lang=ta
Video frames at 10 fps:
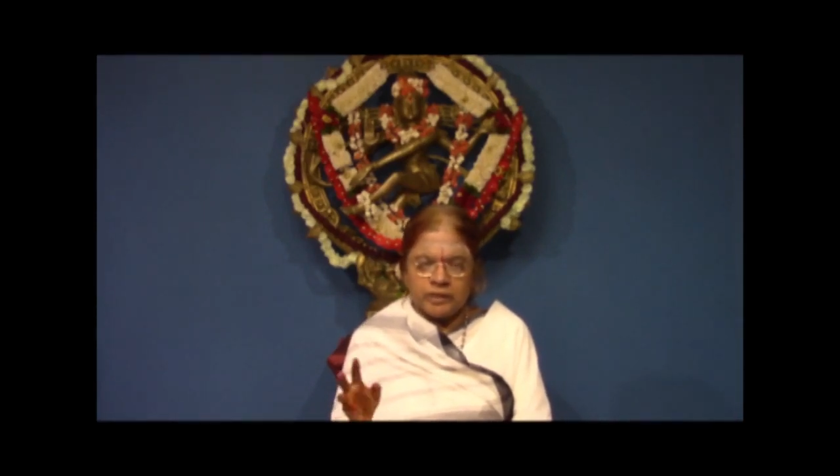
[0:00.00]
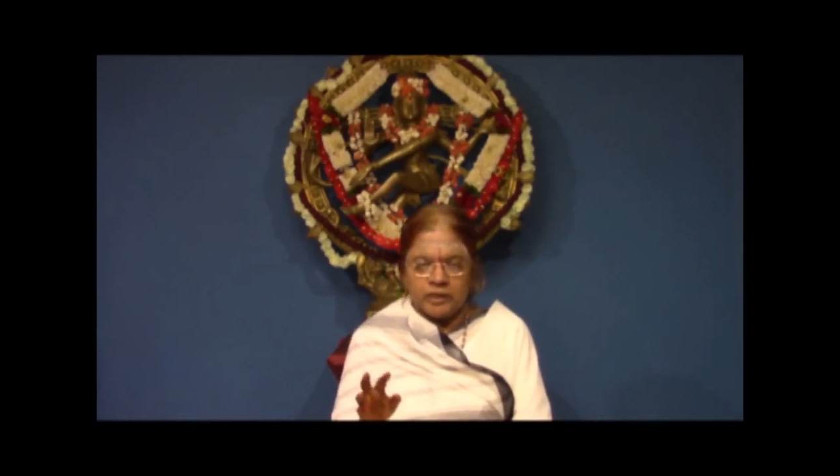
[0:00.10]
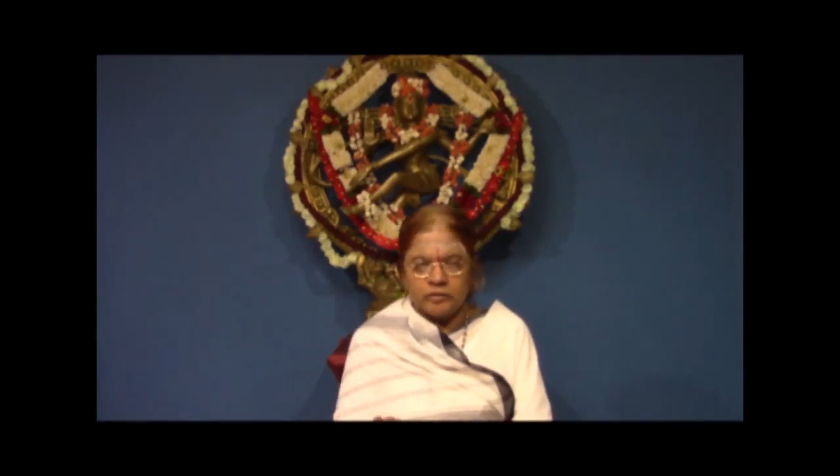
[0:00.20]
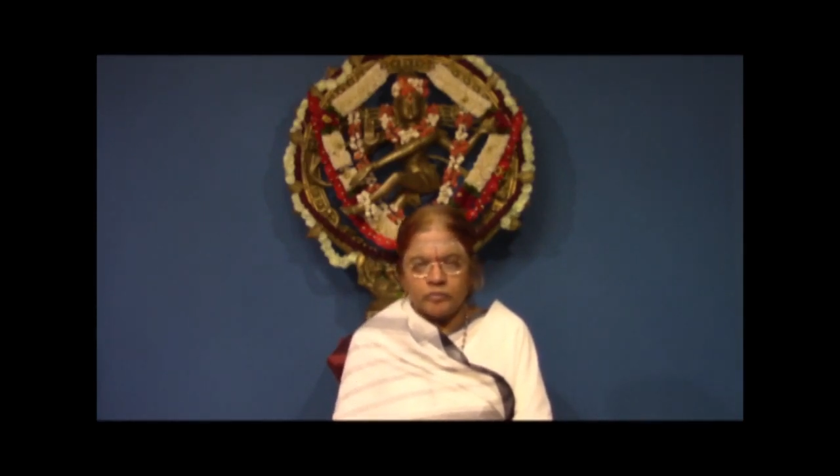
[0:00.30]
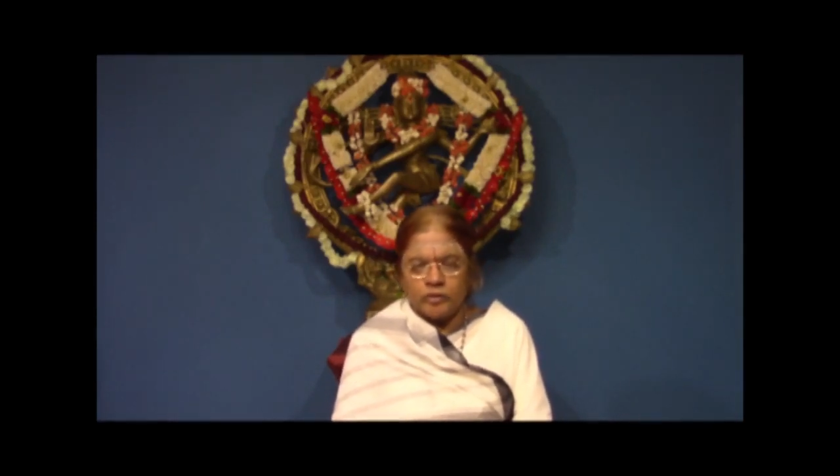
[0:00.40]

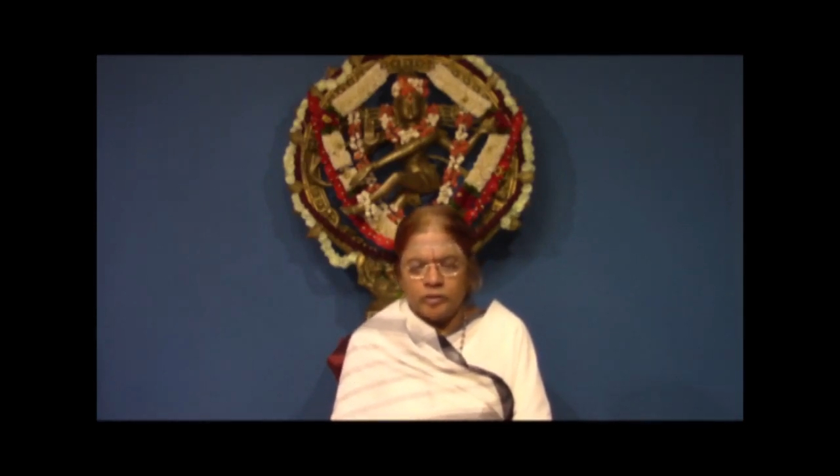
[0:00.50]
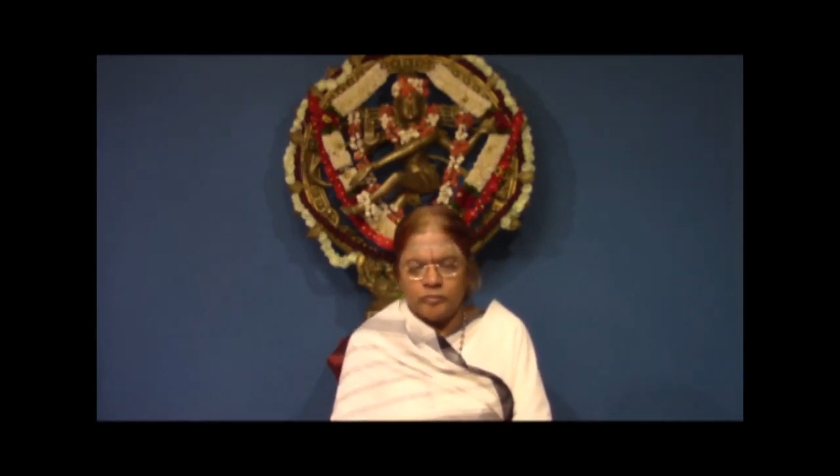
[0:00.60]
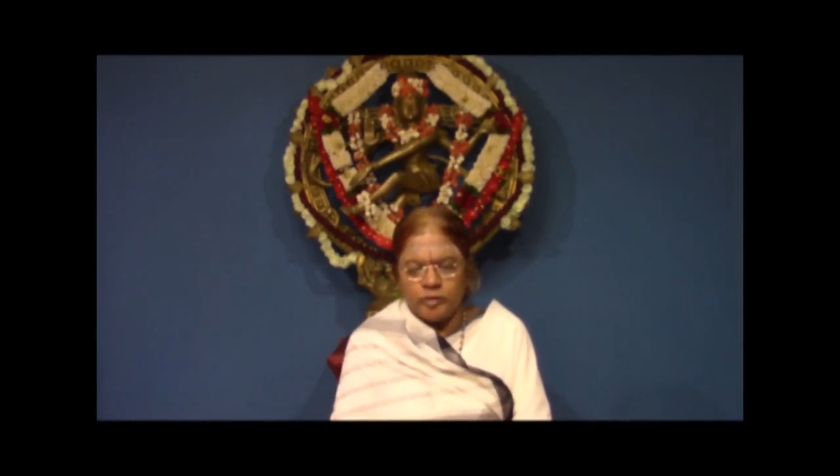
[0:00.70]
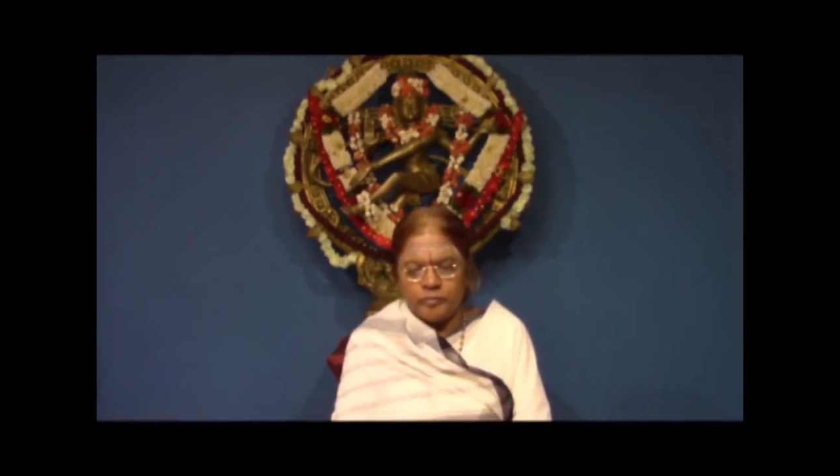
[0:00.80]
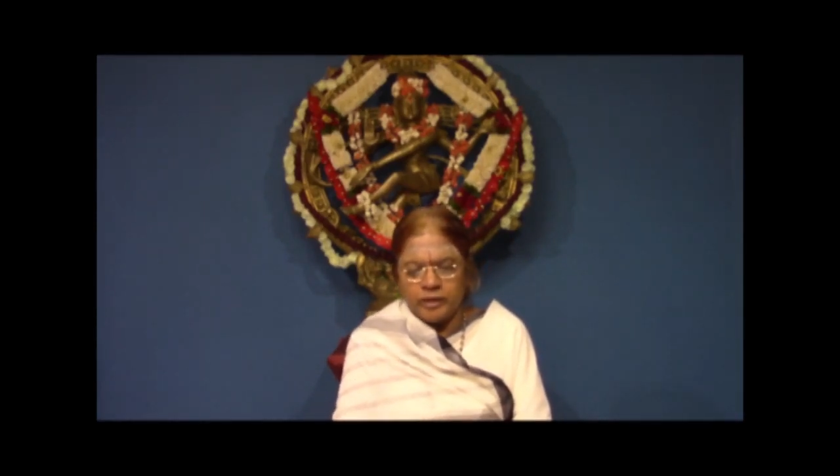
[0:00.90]

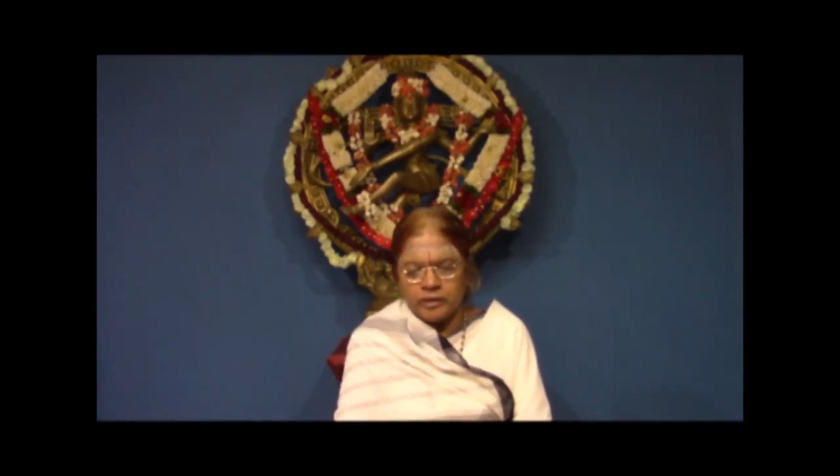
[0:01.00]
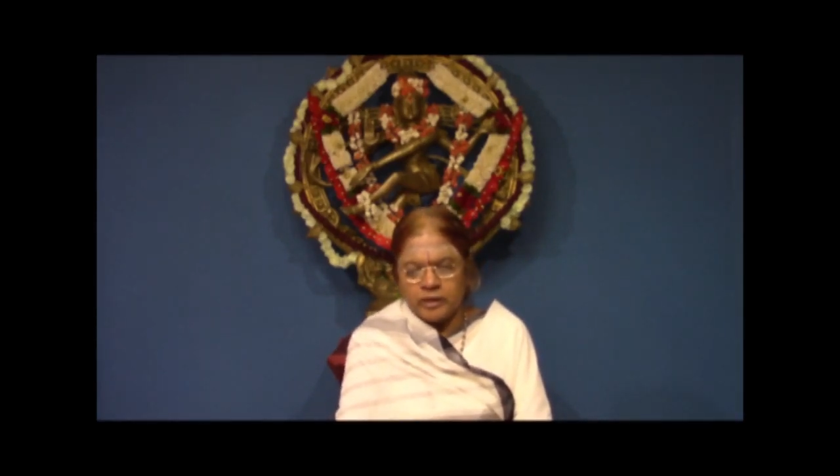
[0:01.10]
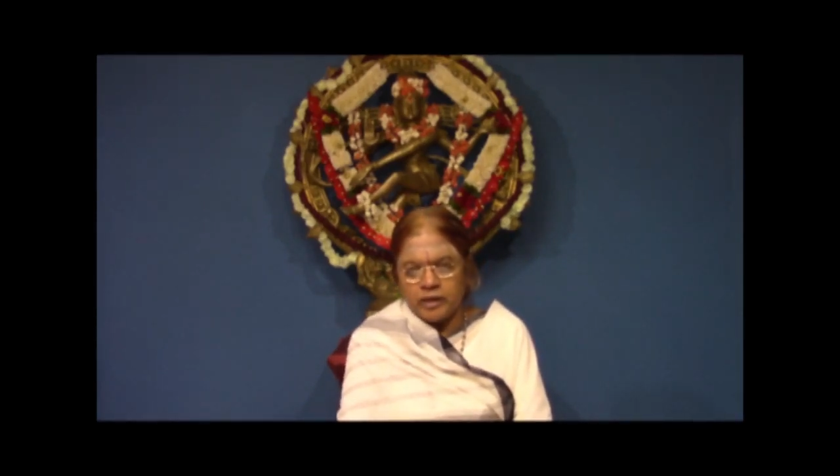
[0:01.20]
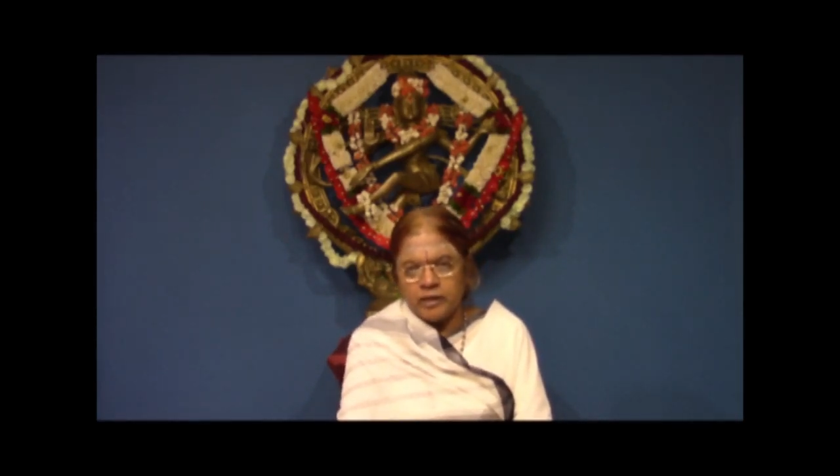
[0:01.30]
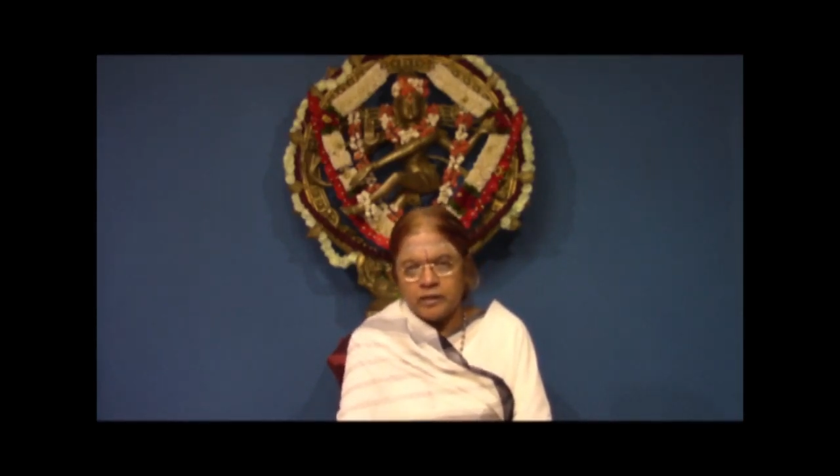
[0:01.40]
சக்கரத்துக்குள்ளேயும் போய்
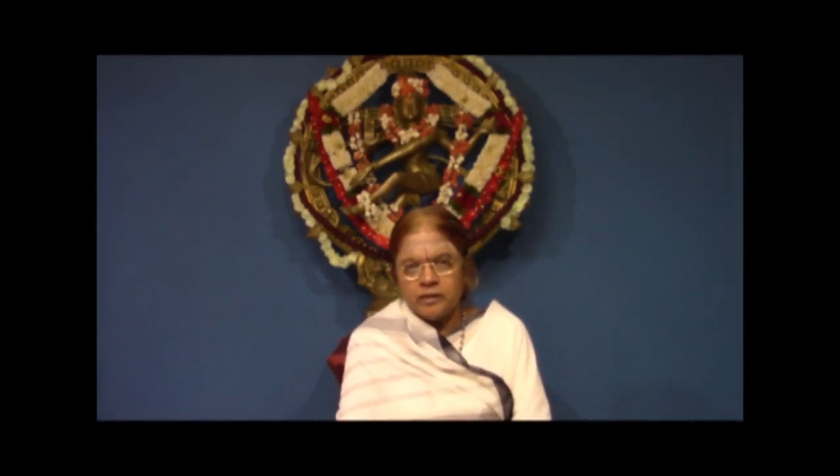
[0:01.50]
பார்க்கலாம்